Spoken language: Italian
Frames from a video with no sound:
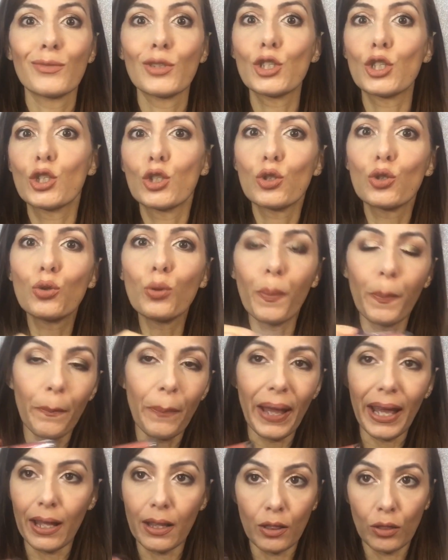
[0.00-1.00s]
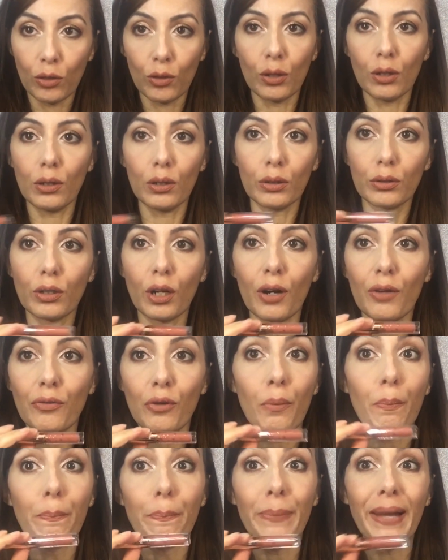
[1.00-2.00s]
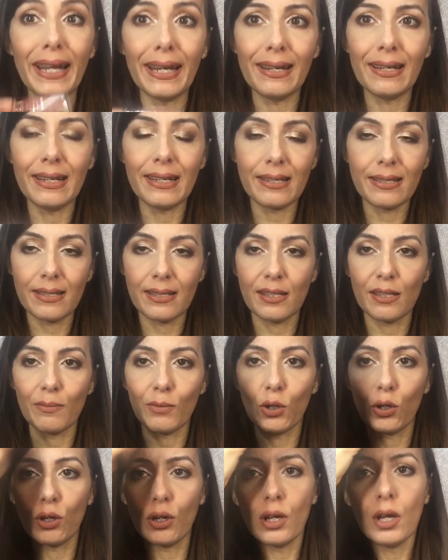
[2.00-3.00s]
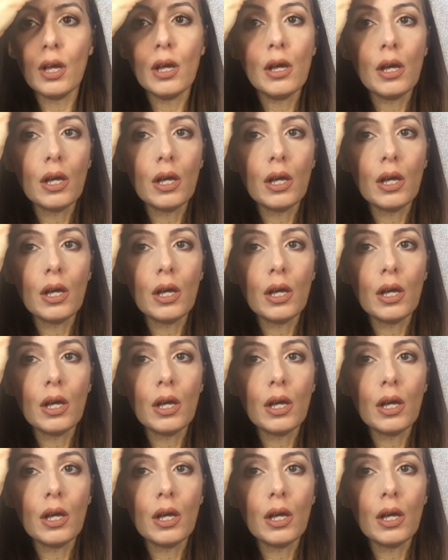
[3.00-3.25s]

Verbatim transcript: stupendo, lo trovo bellissimo,